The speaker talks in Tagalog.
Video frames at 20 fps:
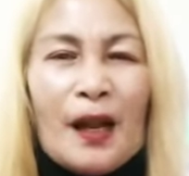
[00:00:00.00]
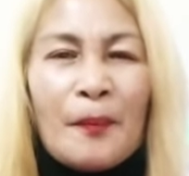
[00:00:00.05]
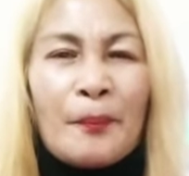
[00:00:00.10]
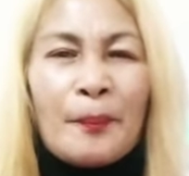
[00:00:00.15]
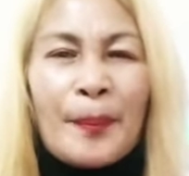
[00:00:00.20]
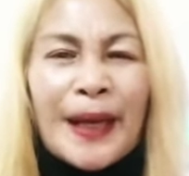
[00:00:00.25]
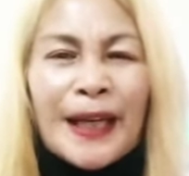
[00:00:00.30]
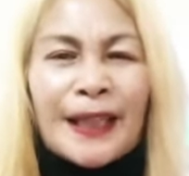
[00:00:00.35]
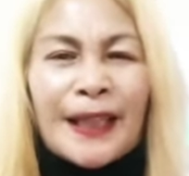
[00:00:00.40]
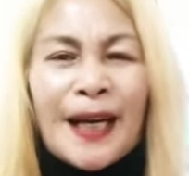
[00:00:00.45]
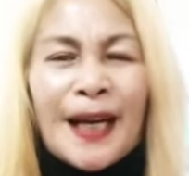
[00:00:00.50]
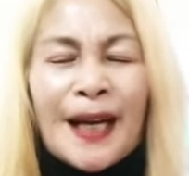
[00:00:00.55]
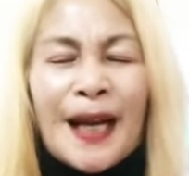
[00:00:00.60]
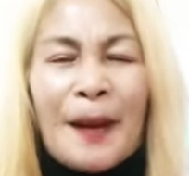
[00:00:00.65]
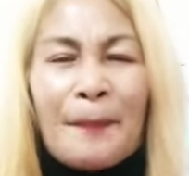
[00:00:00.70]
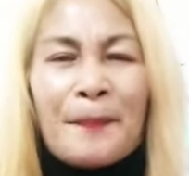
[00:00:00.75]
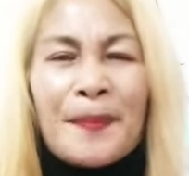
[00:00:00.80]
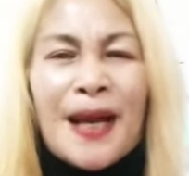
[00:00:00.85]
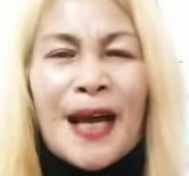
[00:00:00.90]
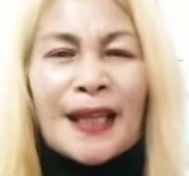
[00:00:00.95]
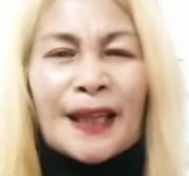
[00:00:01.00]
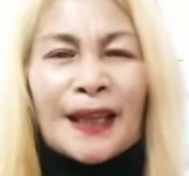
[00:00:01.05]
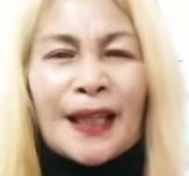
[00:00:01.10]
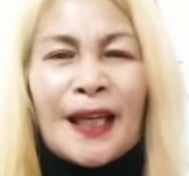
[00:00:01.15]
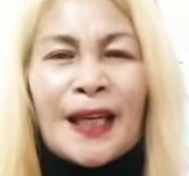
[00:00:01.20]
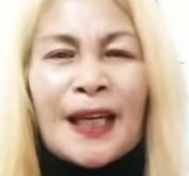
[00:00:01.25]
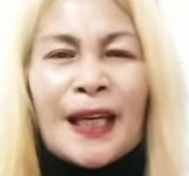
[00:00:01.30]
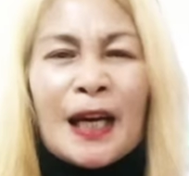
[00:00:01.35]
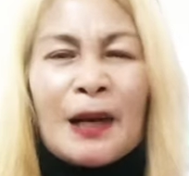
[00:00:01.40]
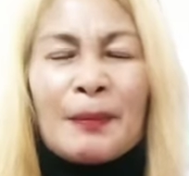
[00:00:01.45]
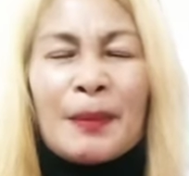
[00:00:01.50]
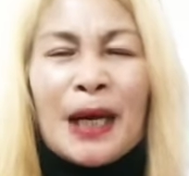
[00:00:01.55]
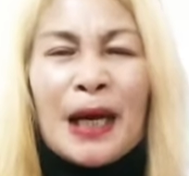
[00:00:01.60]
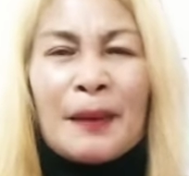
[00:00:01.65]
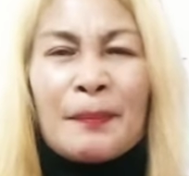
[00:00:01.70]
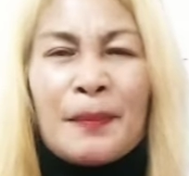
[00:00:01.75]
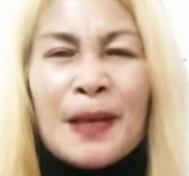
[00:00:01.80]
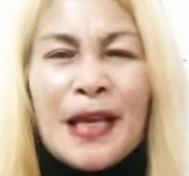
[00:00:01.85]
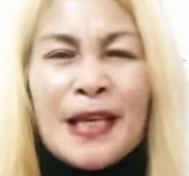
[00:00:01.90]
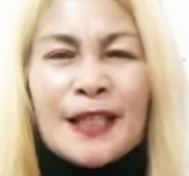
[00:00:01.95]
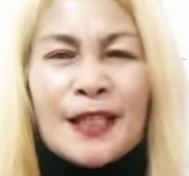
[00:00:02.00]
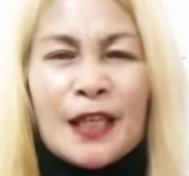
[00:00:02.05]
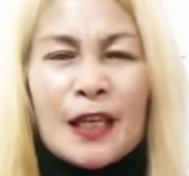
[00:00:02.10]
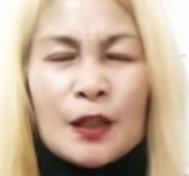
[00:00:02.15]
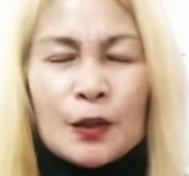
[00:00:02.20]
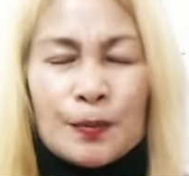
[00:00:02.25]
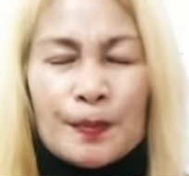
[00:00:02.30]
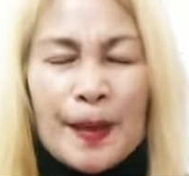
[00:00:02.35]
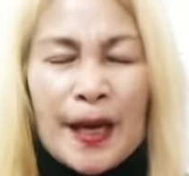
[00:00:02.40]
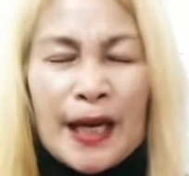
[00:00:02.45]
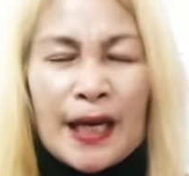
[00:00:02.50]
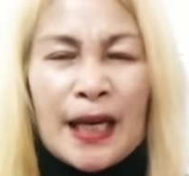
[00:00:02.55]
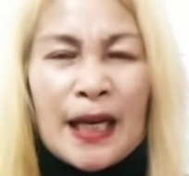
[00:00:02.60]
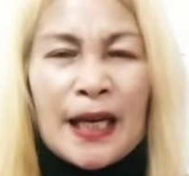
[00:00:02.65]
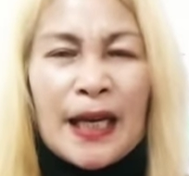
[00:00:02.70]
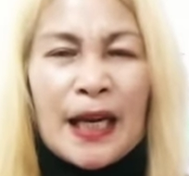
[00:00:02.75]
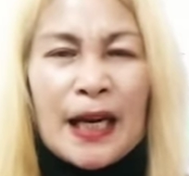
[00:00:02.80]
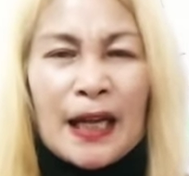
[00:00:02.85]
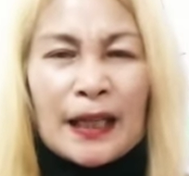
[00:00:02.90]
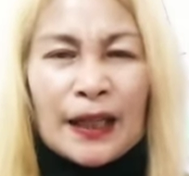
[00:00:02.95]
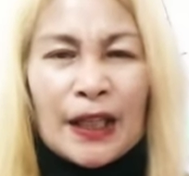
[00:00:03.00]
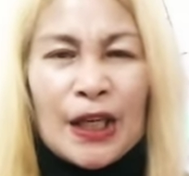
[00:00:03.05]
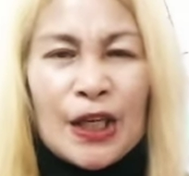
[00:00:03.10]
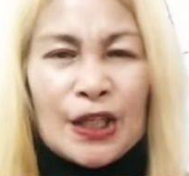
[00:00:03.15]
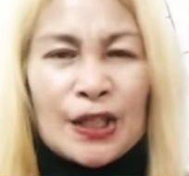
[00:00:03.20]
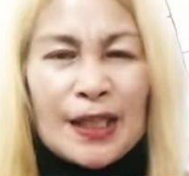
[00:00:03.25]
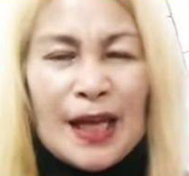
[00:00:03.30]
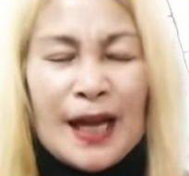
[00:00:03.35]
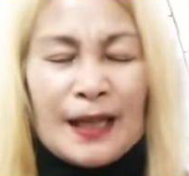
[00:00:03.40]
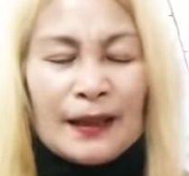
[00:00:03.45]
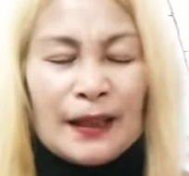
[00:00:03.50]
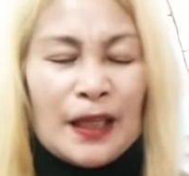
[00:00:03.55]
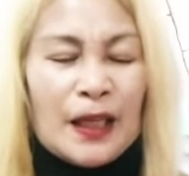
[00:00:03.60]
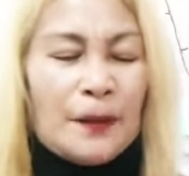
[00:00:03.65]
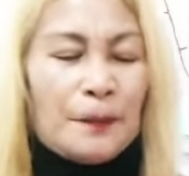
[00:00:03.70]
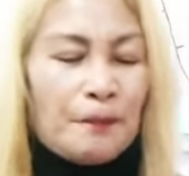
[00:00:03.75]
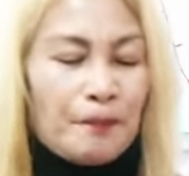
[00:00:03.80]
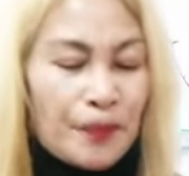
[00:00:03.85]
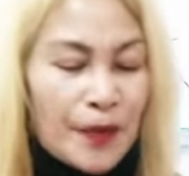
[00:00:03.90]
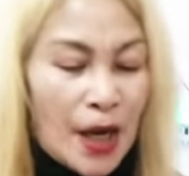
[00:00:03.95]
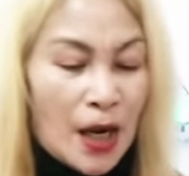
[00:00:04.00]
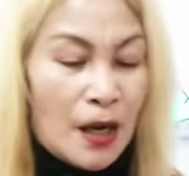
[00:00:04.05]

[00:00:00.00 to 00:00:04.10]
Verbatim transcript: pagtanggap natin ng mga blessings pa na darating sa atin.